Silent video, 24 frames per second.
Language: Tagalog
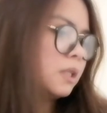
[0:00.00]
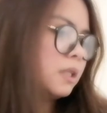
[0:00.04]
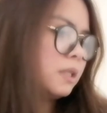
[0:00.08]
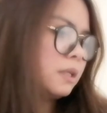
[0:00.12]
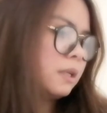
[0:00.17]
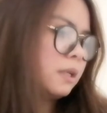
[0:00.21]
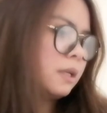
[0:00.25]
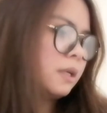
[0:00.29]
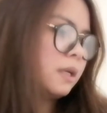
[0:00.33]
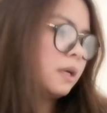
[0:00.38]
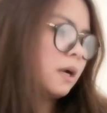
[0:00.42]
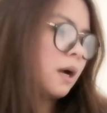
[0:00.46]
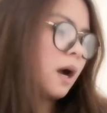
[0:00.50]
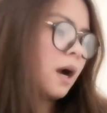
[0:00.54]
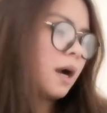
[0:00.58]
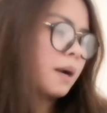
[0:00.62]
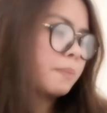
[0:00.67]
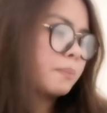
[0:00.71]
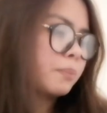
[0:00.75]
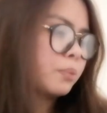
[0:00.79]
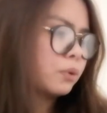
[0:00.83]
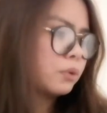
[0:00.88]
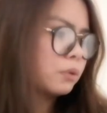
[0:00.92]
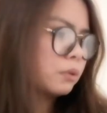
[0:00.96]
Dibik
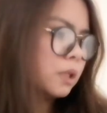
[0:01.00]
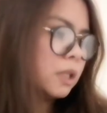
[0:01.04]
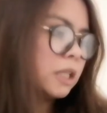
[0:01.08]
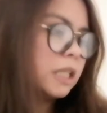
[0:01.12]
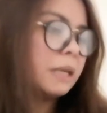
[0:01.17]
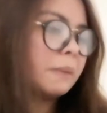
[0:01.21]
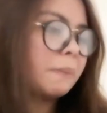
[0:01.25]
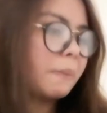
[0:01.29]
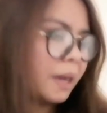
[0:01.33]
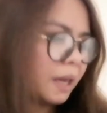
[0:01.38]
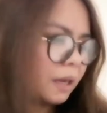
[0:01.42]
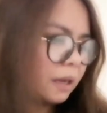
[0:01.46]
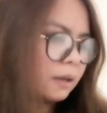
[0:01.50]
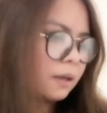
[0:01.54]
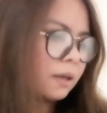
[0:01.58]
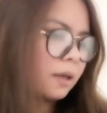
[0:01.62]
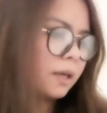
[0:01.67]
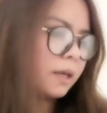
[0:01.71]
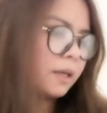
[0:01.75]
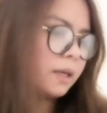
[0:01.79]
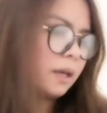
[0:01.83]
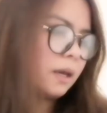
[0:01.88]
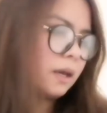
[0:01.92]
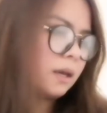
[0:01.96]
Harpot Dibik
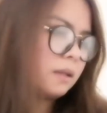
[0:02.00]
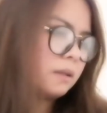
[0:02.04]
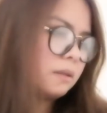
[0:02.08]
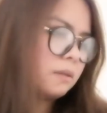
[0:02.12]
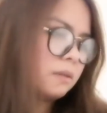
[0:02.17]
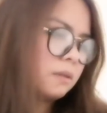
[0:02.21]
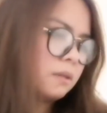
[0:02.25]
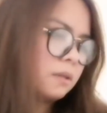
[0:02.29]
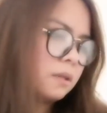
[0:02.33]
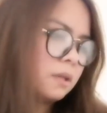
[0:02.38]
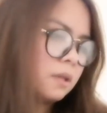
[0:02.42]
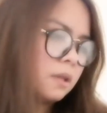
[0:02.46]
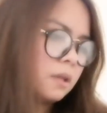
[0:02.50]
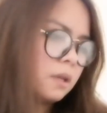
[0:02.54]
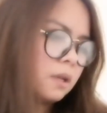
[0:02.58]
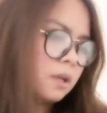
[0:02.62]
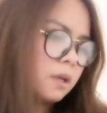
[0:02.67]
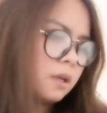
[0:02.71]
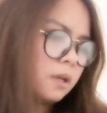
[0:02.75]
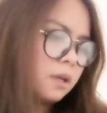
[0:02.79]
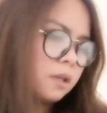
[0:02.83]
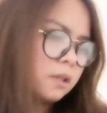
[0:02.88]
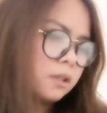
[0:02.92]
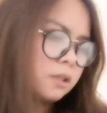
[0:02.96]
ayan
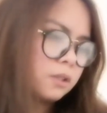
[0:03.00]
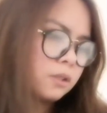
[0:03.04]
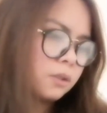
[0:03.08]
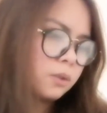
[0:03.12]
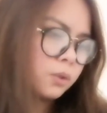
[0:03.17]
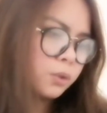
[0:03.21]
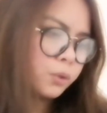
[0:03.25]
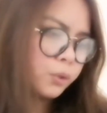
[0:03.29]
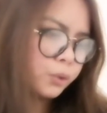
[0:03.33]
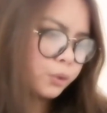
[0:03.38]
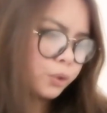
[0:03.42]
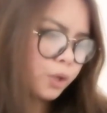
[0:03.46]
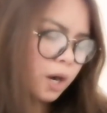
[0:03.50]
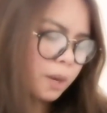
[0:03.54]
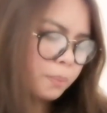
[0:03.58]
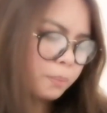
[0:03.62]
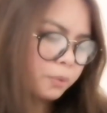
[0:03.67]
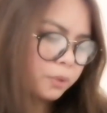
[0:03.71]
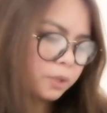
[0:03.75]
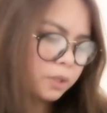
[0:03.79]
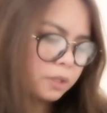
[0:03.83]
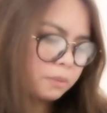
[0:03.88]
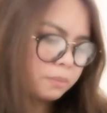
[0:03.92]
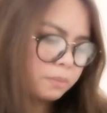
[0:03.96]
so
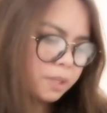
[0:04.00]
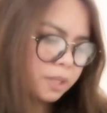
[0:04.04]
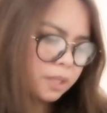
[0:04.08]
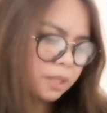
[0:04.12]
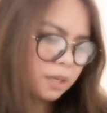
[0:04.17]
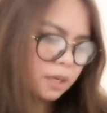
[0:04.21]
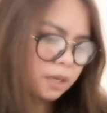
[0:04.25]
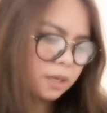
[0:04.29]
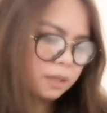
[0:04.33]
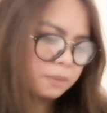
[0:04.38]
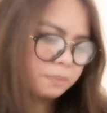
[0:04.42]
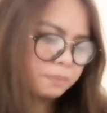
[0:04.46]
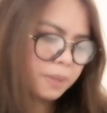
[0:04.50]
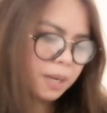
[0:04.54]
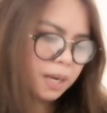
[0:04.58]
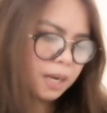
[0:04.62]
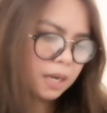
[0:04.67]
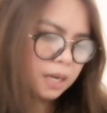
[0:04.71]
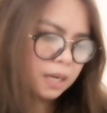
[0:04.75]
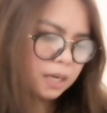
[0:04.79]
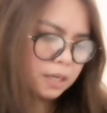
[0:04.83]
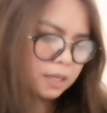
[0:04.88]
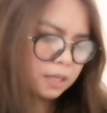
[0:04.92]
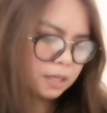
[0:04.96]
Harpot Dibik ang
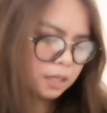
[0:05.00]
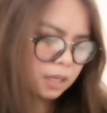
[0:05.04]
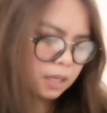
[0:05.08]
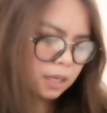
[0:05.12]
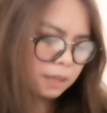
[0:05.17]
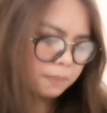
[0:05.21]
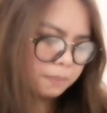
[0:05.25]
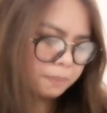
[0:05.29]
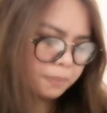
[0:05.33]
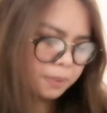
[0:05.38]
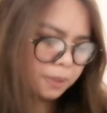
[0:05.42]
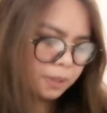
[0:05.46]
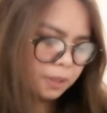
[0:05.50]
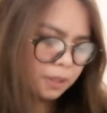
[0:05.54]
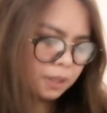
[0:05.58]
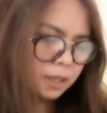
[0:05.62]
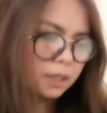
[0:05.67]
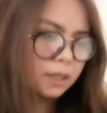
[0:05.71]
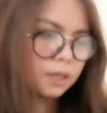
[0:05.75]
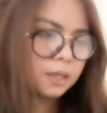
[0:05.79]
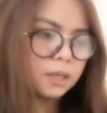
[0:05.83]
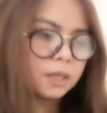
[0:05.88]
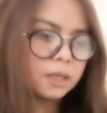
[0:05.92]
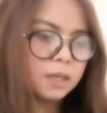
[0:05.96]
pangalan ng
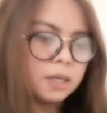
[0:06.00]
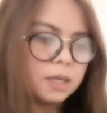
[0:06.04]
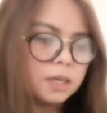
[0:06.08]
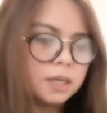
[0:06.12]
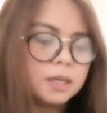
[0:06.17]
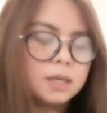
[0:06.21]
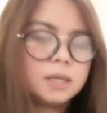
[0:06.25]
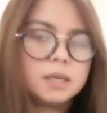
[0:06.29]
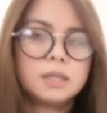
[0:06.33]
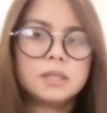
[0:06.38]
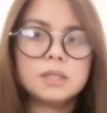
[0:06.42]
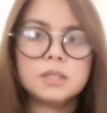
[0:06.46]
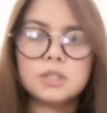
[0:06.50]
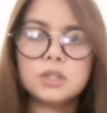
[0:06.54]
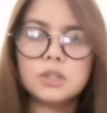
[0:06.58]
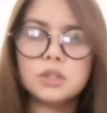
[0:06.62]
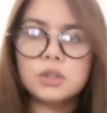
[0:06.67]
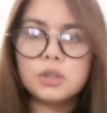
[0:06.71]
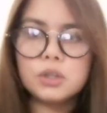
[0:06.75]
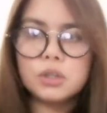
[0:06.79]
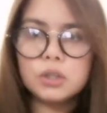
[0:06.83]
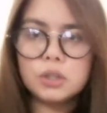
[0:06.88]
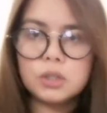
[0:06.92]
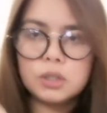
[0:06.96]
kape so
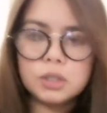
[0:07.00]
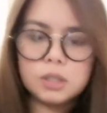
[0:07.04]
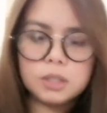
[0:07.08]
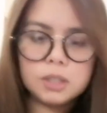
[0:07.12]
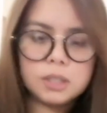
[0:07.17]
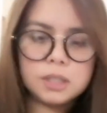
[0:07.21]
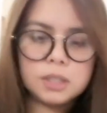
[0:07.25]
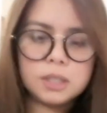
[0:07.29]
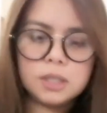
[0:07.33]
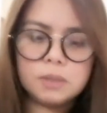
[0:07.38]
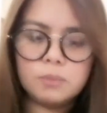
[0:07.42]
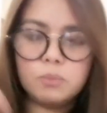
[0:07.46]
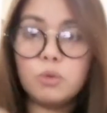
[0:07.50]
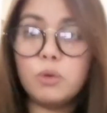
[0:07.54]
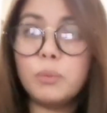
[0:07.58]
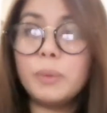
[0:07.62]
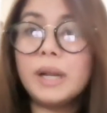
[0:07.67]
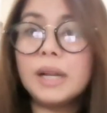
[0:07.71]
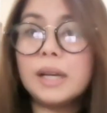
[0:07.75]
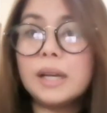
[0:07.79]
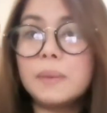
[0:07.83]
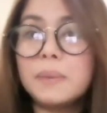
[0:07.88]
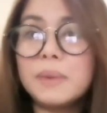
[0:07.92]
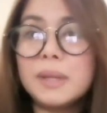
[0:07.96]

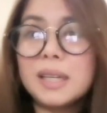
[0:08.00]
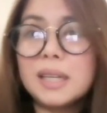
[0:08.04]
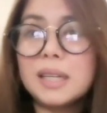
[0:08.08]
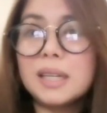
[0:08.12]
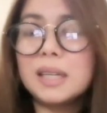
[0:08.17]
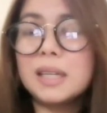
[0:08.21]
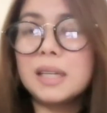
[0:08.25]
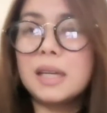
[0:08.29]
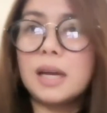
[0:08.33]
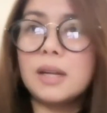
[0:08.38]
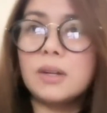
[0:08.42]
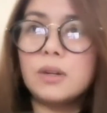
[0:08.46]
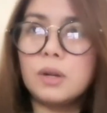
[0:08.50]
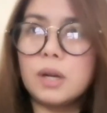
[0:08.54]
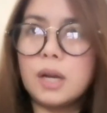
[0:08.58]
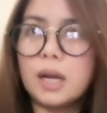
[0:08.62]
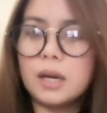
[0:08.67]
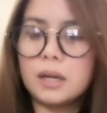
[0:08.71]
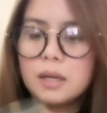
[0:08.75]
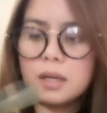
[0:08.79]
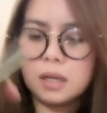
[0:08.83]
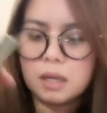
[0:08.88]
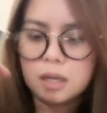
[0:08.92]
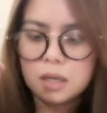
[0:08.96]
bumili kami ng ano
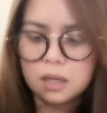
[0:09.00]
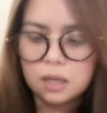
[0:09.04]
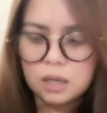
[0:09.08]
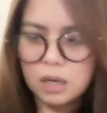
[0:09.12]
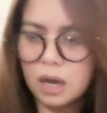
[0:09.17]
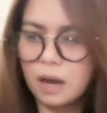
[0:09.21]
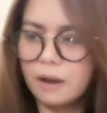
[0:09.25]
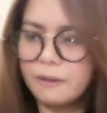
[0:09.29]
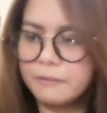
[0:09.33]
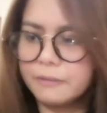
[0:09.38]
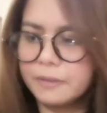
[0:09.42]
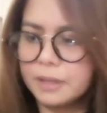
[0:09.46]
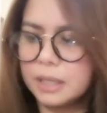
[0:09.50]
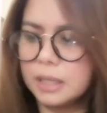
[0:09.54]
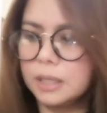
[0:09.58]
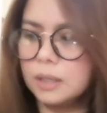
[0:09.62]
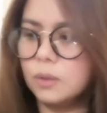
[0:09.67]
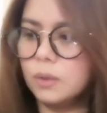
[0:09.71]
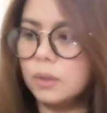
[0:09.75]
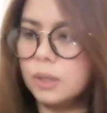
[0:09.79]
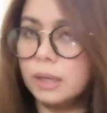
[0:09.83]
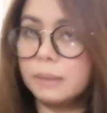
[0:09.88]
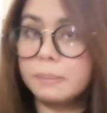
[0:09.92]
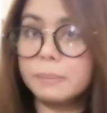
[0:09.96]
lang uh, half
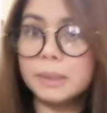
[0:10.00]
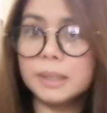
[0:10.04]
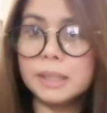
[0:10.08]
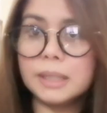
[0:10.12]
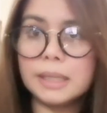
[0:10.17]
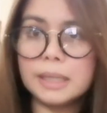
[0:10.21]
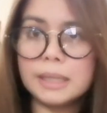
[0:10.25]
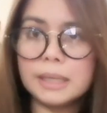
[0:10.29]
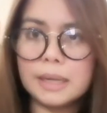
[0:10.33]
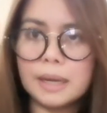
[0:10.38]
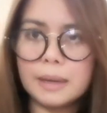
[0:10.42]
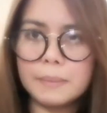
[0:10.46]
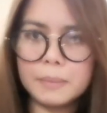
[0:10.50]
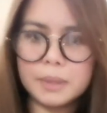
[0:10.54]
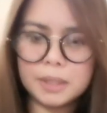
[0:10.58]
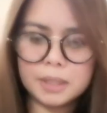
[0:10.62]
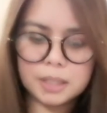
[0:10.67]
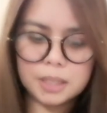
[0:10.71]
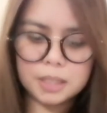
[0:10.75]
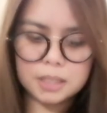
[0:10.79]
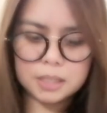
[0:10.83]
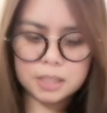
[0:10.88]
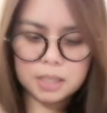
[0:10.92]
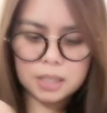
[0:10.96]
kilo lang binili
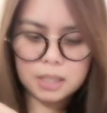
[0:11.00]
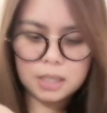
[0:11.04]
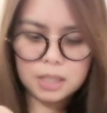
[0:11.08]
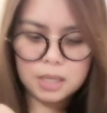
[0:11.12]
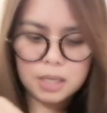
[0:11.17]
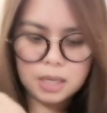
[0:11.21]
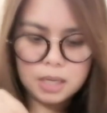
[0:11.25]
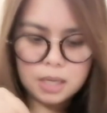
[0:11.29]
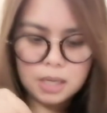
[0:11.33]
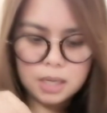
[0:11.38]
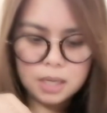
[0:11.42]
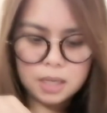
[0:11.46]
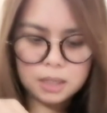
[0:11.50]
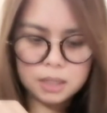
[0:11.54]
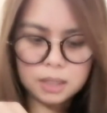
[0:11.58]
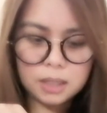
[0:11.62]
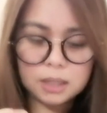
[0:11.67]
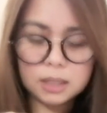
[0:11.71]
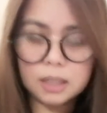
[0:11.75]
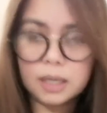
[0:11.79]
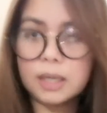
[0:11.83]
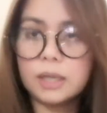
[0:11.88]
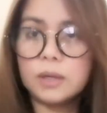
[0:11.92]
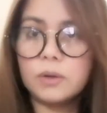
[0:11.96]
namin kasi
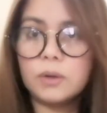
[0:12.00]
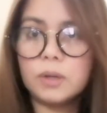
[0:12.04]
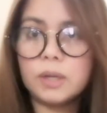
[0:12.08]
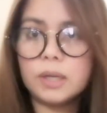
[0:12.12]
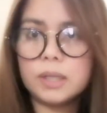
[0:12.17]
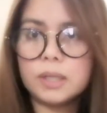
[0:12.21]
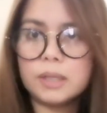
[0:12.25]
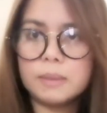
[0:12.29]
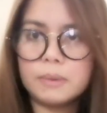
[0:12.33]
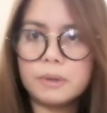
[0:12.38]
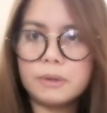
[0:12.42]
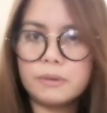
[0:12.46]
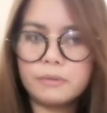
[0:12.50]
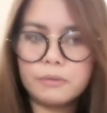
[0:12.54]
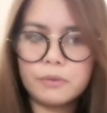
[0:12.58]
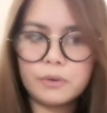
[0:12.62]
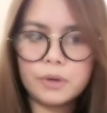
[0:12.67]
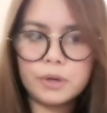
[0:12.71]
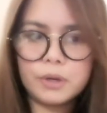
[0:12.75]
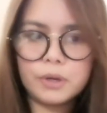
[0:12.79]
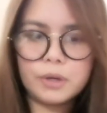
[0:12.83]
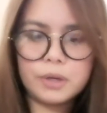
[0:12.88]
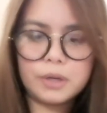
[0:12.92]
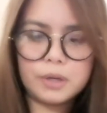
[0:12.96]
tatry ko lang naman
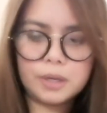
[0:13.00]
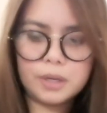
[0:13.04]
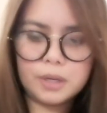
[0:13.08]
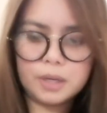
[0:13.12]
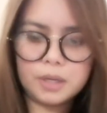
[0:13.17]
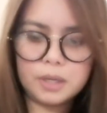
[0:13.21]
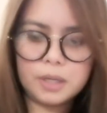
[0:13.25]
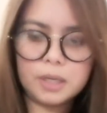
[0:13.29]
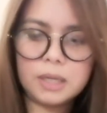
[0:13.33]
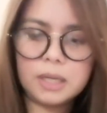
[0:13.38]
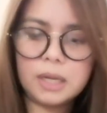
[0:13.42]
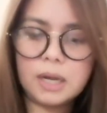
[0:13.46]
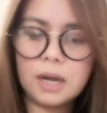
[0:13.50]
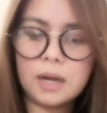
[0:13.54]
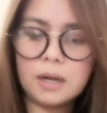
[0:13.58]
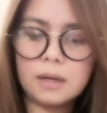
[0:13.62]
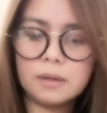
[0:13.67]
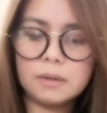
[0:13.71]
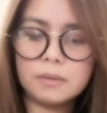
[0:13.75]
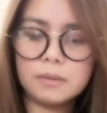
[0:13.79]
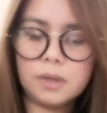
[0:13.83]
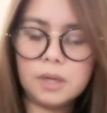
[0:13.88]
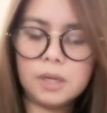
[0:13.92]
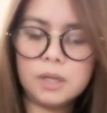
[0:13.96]
for
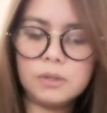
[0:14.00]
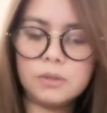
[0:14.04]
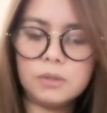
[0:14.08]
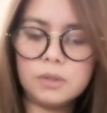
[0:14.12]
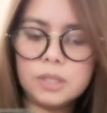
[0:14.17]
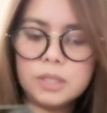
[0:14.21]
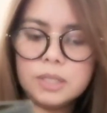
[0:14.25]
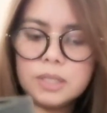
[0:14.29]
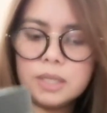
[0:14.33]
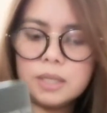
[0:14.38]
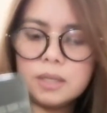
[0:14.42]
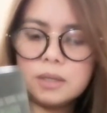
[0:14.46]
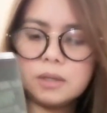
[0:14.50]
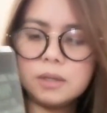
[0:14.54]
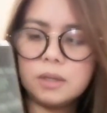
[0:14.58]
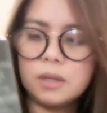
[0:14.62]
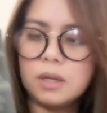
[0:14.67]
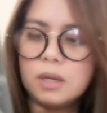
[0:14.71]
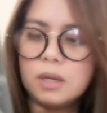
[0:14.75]
ilang, ano, isang,